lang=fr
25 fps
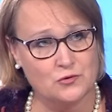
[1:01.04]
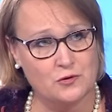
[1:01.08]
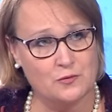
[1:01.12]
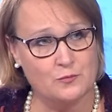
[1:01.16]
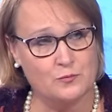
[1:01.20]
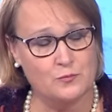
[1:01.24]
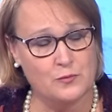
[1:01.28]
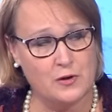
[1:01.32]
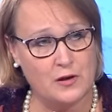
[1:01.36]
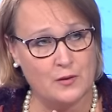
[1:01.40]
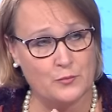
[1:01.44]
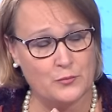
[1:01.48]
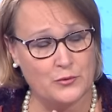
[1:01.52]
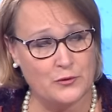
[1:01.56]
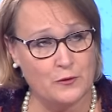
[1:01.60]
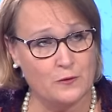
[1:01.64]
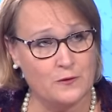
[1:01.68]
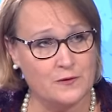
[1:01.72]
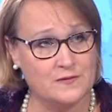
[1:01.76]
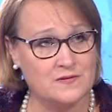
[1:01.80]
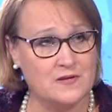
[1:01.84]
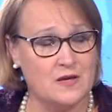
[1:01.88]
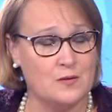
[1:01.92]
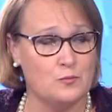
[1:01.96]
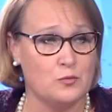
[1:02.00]
en euh,
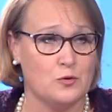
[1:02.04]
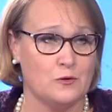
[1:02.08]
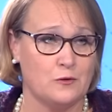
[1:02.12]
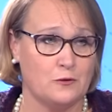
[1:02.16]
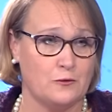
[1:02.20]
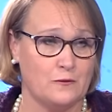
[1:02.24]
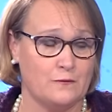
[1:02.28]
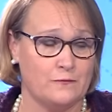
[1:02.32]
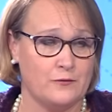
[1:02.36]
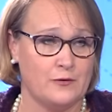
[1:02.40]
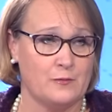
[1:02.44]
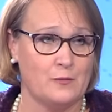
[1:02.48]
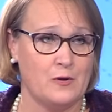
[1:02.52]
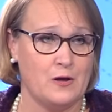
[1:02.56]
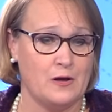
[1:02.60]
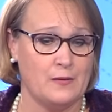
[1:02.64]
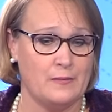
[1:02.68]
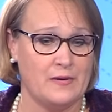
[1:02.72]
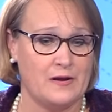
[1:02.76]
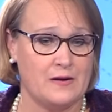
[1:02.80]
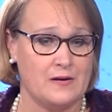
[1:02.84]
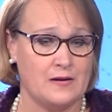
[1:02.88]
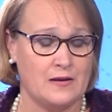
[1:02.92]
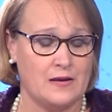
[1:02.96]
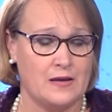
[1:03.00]
priorité pour le gouvernement
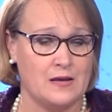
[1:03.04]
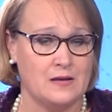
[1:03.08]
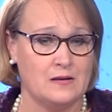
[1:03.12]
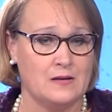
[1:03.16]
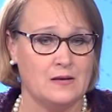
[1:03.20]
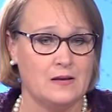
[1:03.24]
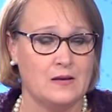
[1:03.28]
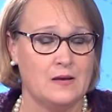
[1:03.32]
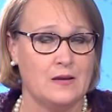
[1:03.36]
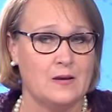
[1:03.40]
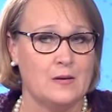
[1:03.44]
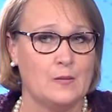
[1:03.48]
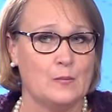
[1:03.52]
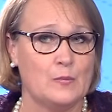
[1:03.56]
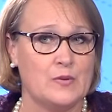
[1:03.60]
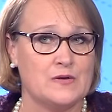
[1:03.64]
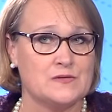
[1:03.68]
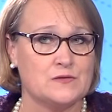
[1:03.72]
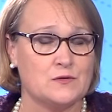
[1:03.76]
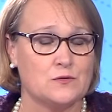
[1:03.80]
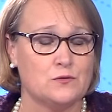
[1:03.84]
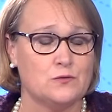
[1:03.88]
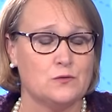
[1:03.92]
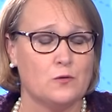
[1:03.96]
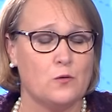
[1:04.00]
américain
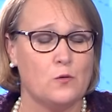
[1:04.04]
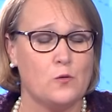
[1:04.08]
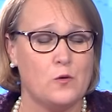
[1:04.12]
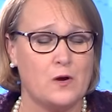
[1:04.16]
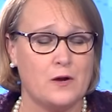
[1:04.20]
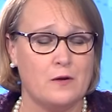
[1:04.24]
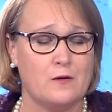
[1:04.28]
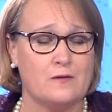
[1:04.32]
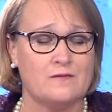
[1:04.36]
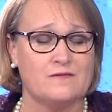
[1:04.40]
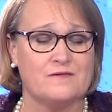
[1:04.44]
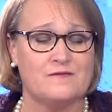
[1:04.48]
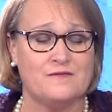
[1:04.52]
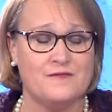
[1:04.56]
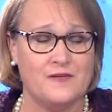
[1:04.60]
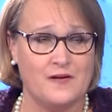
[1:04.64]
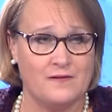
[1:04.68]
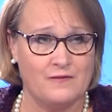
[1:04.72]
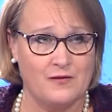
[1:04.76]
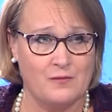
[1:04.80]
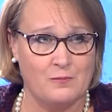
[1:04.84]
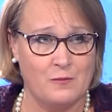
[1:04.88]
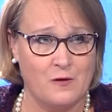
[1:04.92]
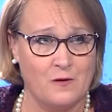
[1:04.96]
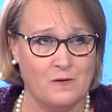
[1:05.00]
parce que nous croyons
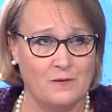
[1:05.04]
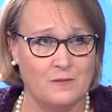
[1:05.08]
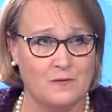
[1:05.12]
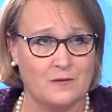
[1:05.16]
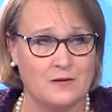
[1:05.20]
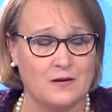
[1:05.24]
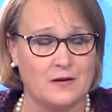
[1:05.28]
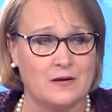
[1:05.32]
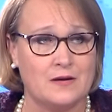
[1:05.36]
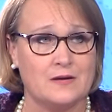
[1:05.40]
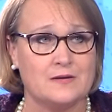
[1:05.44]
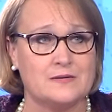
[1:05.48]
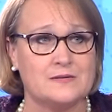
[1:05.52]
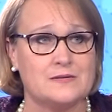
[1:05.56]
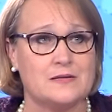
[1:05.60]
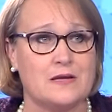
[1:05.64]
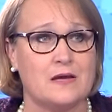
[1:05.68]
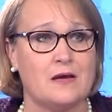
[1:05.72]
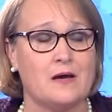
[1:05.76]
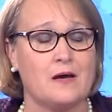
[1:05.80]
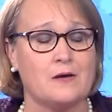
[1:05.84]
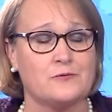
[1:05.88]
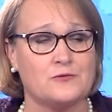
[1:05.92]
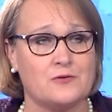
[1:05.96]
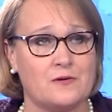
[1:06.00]
fermement que
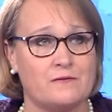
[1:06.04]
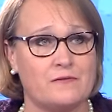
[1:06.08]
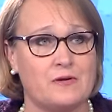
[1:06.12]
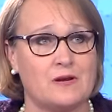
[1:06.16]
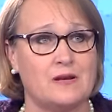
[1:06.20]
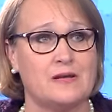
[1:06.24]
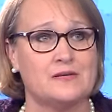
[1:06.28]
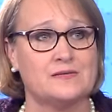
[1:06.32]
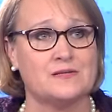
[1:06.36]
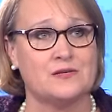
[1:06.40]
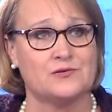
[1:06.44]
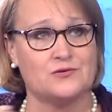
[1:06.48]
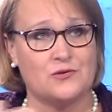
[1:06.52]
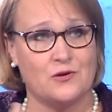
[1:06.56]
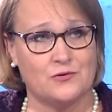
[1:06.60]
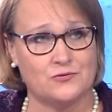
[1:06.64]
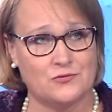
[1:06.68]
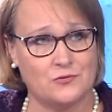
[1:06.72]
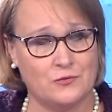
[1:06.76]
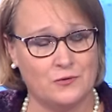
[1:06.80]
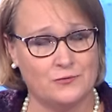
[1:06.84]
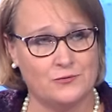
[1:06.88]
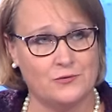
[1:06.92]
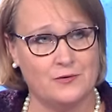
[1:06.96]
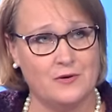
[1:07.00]
c'est à travers les
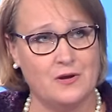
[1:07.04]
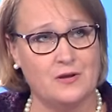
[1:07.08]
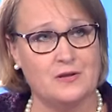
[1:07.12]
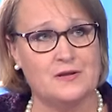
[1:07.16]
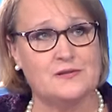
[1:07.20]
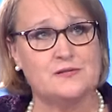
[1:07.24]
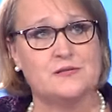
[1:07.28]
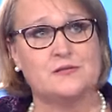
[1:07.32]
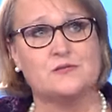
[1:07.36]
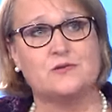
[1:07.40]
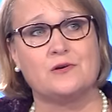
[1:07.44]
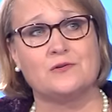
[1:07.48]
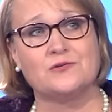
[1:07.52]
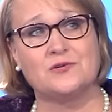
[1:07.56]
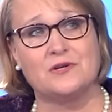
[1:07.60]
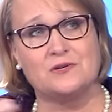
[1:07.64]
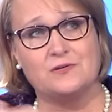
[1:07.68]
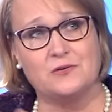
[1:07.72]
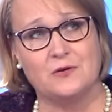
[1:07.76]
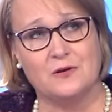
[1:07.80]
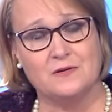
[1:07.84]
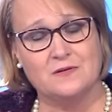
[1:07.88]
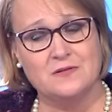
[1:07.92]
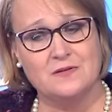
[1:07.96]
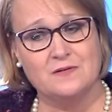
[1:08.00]
échanges culturels, les échanges
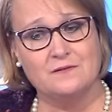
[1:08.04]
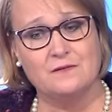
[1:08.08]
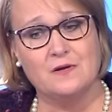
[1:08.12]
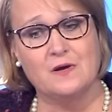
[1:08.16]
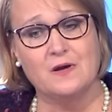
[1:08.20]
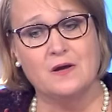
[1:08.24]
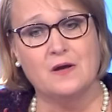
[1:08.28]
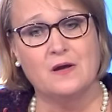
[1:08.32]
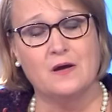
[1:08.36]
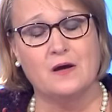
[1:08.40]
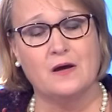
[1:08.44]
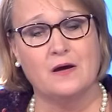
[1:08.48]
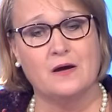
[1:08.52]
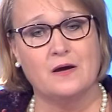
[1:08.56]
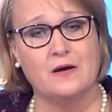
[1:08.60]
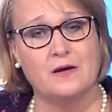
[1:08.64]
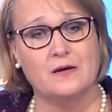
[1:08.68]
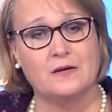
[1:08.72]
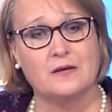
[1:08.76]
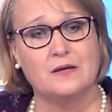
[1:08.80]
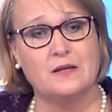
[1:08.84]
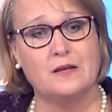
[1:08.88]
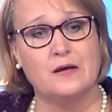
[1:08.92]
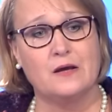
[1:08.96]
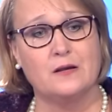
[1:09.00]
éducatifs,
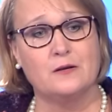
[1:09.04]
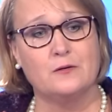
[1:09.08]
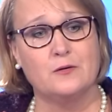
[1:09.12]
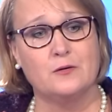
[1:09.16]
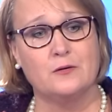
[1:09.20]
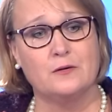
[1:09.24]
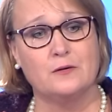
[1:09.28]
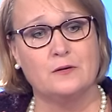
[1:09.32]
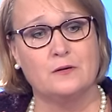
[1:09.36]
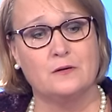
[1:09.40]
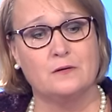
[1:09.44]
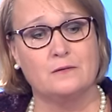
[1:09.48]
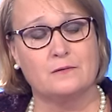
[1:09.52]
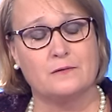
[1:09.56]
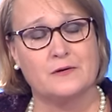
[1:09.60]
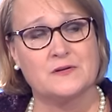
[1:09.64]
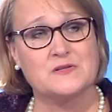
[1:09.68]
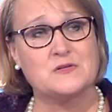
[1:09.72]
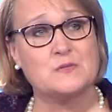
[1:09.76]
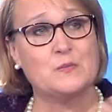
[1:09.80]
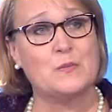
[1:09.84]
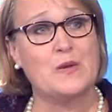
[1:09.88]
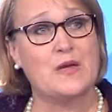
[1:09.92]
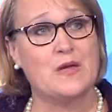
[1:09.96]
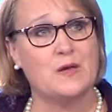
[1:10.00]
euh, qu'il y a le, le
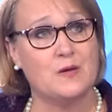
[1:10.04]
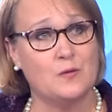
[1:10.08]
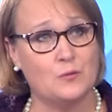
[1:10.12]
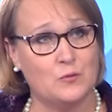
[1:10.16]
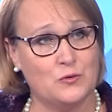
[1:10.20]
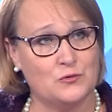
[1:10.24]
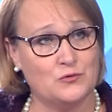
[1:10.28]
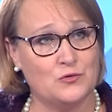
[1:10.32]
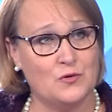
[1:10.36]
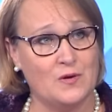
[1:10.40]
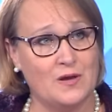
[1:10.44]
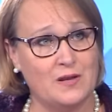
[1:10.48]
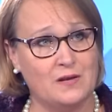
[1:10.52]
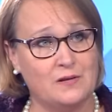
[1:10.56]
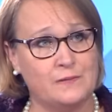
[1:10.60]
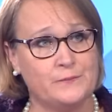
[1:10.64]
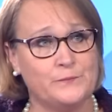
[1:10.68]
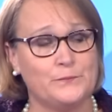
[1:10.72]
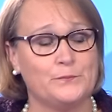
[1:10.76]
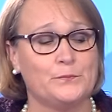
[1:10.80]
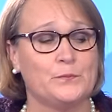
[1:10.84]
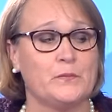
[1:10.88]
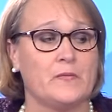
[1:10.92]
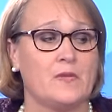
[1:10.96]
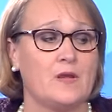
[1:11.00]
respect mutuel
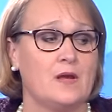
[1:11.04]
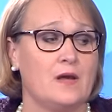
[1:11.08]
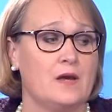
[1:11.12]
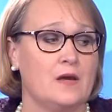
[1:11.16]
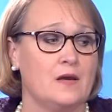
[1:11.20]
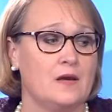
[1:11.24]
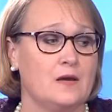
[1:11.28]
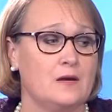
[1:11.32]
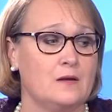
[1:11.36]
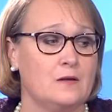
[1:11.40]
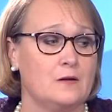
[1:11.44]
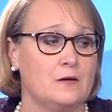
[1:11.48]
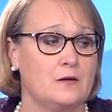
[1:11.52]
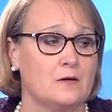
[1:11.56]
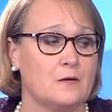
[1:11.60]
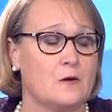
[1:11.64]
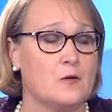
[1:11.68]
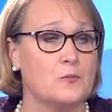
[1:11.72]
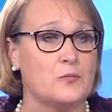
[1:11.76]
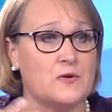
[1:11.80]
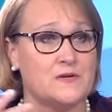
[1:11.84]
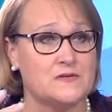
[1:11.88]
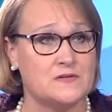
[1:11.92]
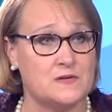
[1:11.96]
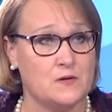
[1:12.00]
et la
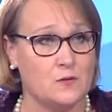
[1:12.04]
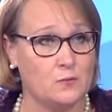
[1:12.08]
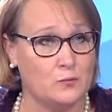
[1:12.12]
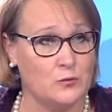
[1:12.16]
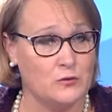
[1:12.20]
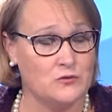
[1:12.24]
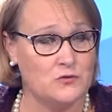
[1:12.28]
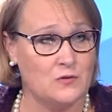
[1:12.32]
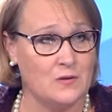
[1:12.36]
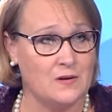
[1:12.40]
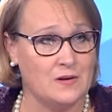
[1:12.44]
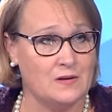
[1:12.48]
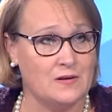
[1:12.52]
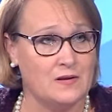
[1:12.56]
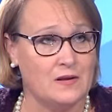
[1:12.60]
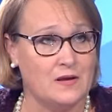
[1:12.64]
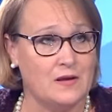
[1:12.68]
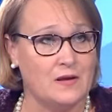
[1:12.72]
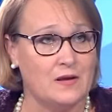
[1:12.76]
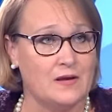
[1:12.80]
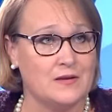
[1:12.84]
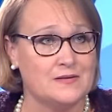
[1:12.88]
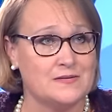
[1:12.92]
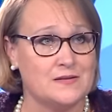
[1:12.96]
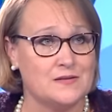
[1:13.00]
compréhension mutuelle.
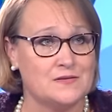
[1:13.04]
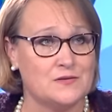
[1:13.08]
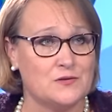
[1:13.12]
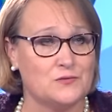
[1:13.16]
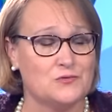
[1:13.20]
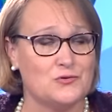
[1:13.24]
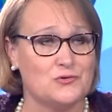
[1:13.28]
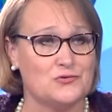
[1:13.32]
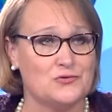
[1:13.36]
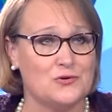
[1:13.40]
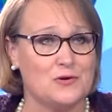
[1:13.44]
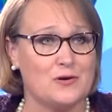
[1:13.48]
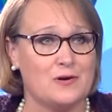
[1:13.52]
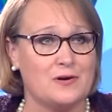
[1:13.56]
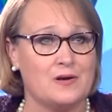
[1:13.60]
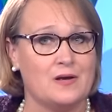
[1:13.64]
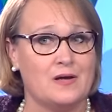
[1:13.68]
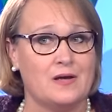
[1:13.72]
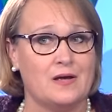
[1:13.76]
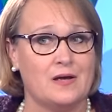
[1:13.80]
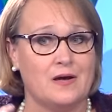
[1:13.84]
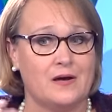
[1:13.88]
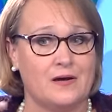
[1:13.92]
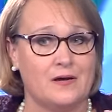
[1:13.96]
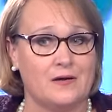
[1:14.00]
Et ça, c'est toujours
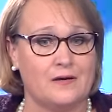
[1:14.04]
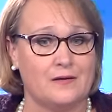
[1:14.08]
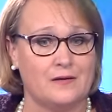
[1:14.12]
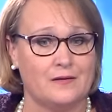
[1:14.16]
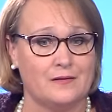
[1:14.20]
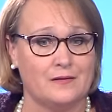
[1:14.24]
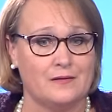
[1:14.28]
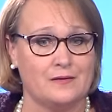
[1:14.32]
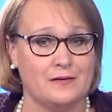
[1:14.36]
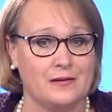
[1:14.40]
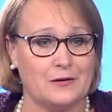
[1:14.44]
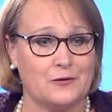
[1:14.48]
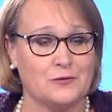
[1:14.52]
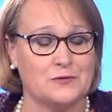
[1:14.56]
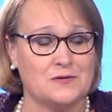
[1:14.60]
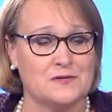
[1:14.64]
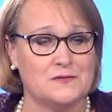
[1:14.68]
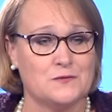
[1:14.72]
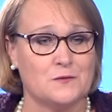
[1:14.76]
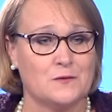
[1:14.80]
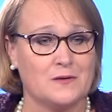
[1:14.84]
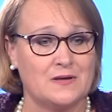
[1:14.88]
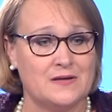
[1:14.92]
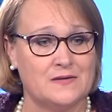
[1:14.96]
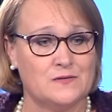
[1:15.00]
euh, les
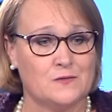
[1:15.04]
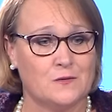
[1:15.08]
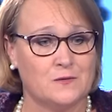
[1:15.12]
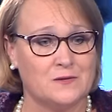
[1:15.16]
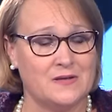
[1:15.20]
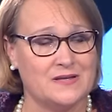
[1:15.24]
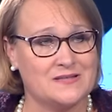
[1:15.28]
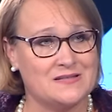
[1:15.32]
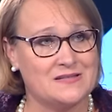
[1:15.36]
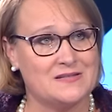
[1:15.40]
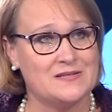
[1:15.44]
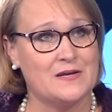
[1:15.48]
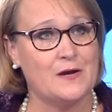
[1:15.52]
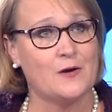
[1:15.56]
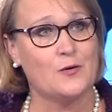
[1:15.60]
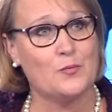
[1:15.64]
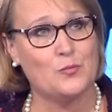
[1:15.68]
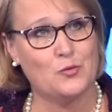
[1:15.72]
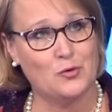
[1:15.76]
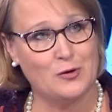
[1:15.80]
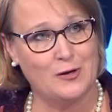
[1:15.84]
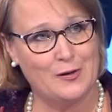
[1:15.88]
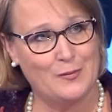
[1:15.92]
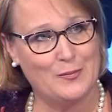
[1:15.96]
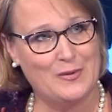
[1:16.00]
conditions qui sont nécessaires
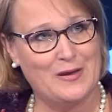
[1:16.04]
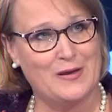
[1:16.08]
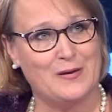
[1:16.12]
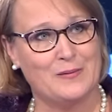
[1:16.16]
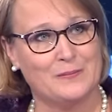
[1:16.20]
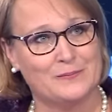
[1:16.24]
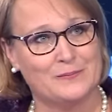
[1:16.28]
pour la paix.